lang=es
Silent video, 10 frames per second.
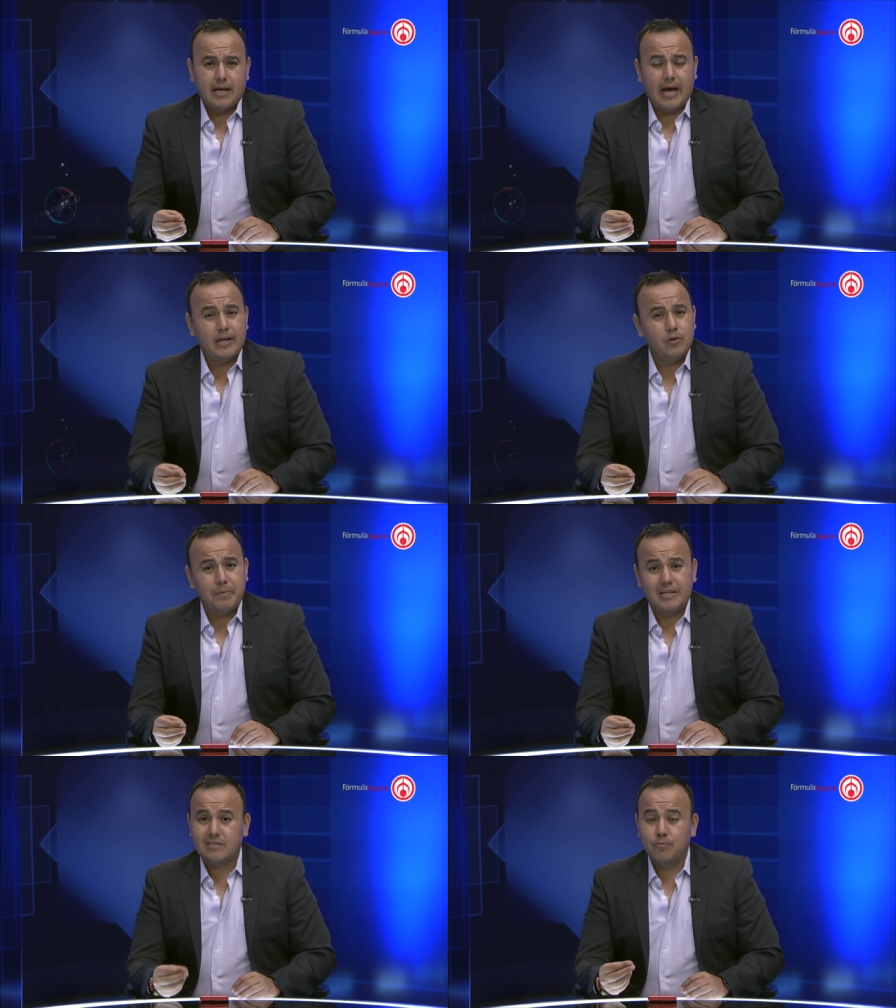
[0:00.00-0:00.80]
Hay
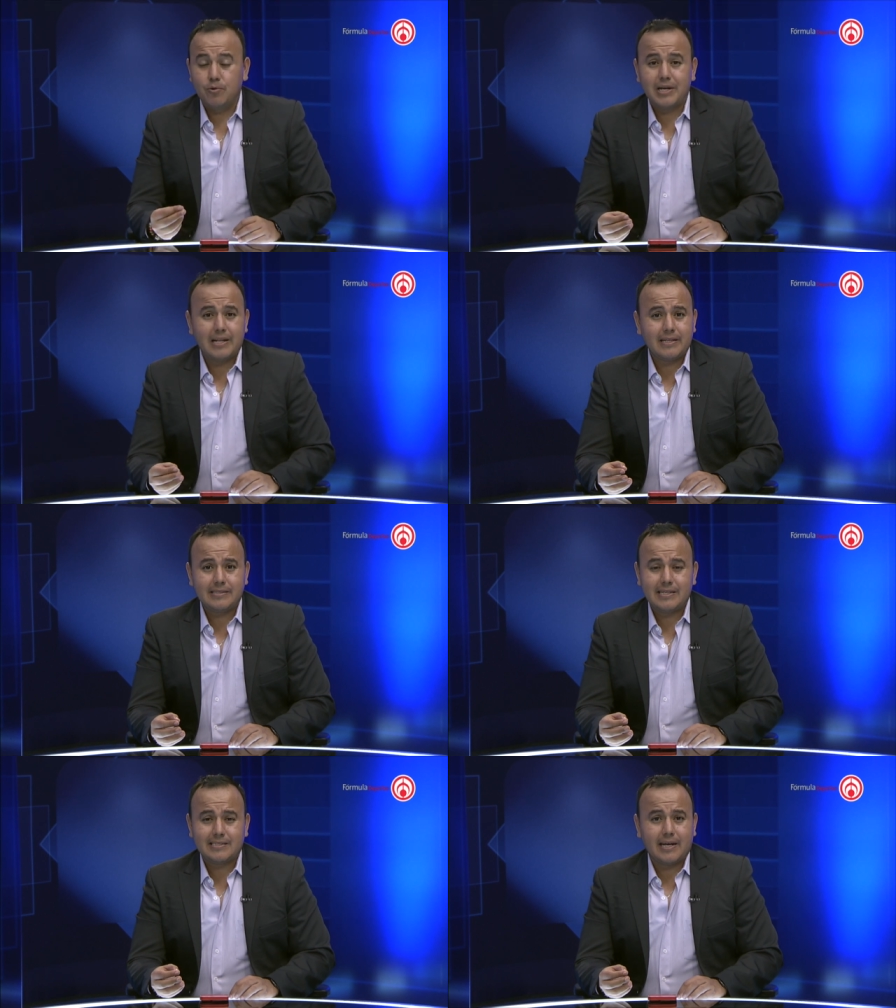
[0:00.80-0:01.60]
nóminas muy altas
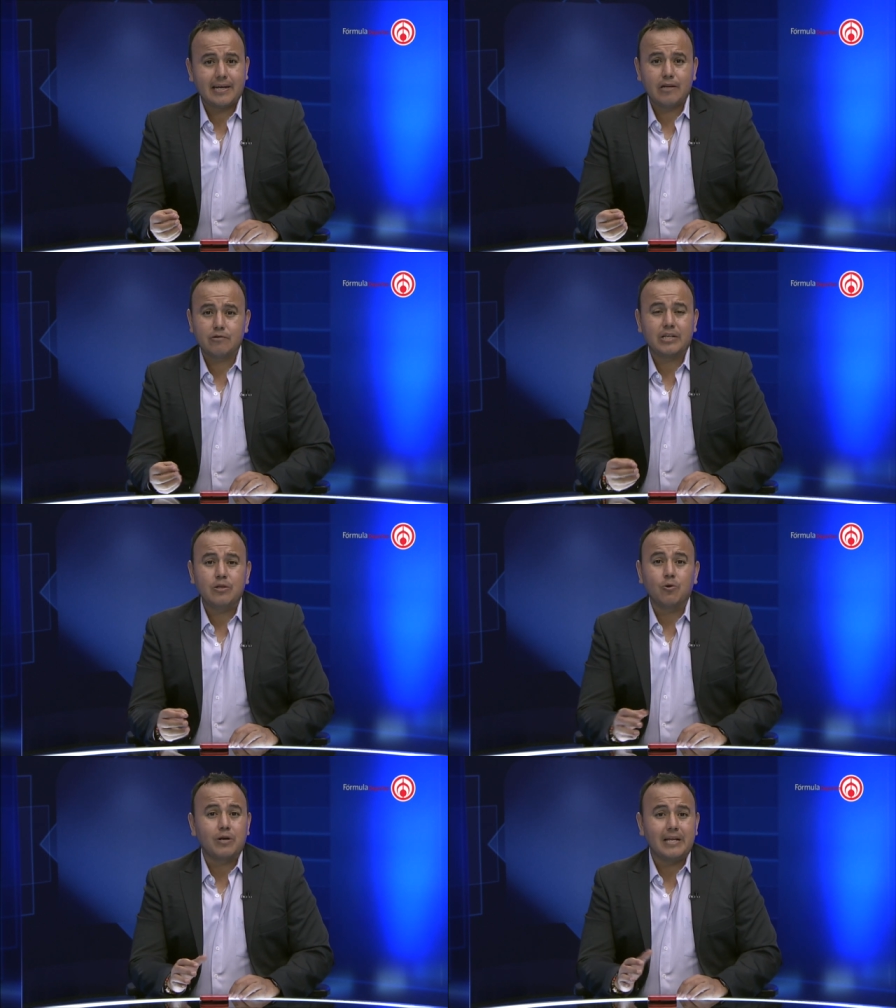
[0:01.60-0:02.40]
de extranjeros que
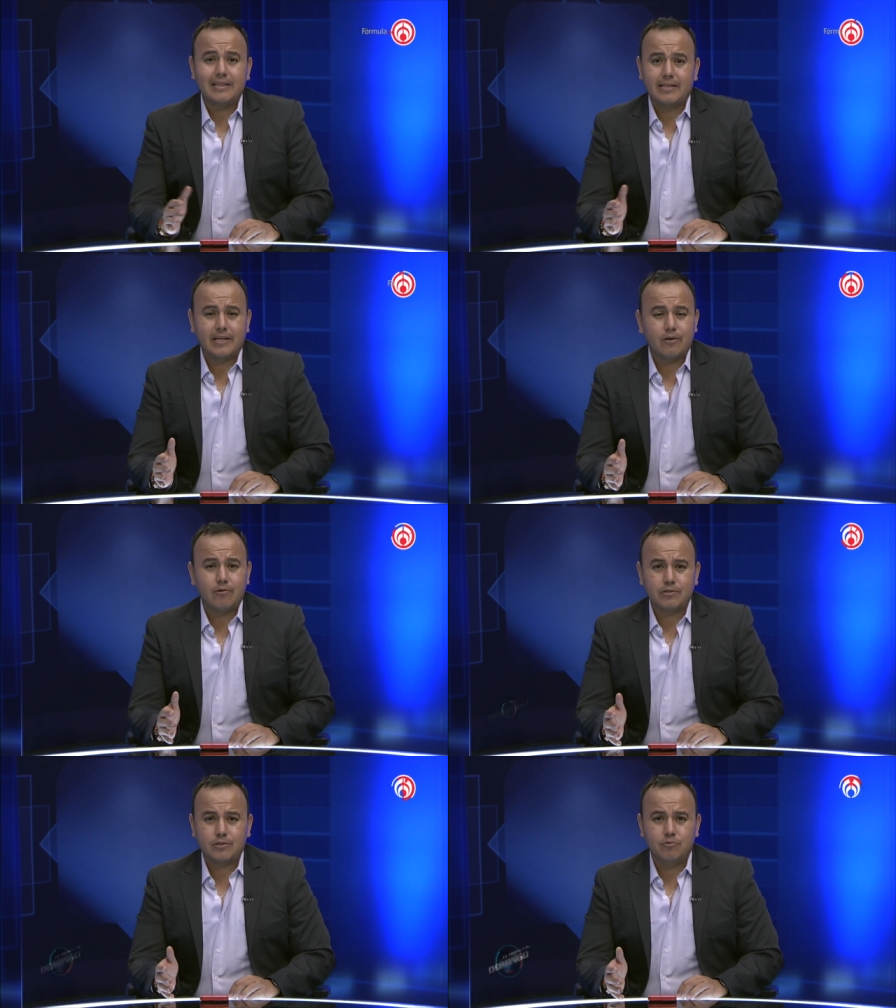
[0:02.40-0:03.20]
no rinden en
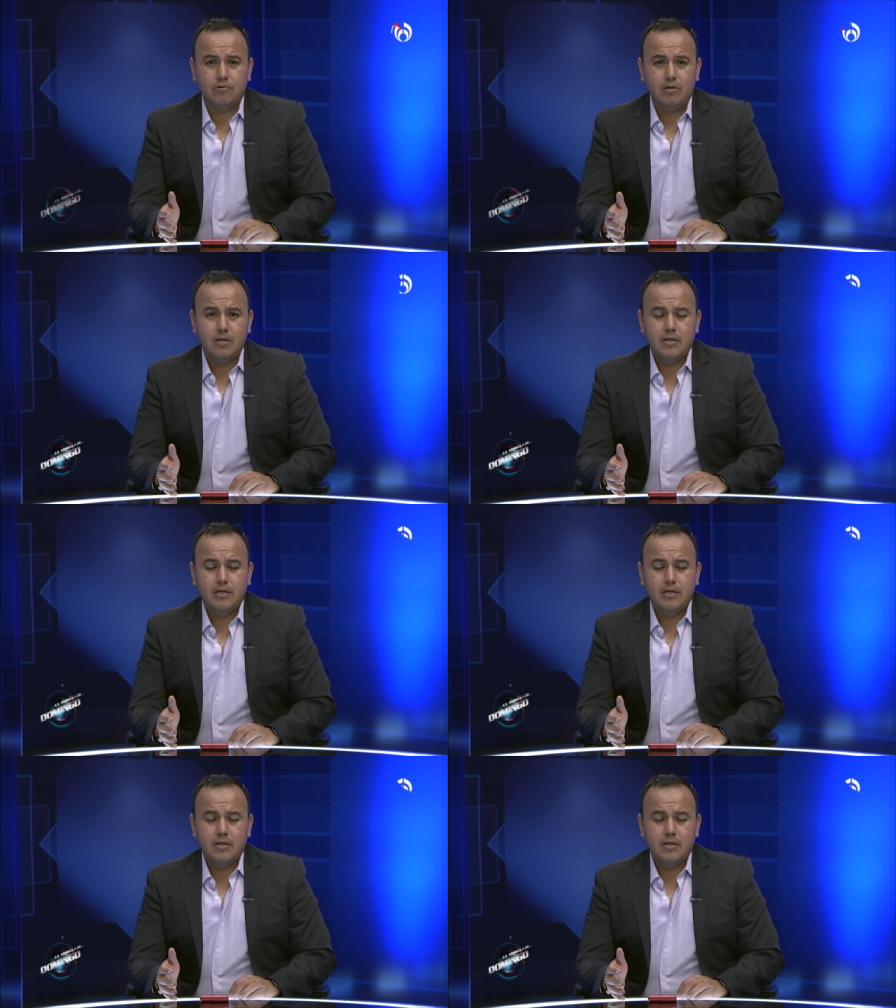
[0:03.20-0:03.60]
Cruz Azul.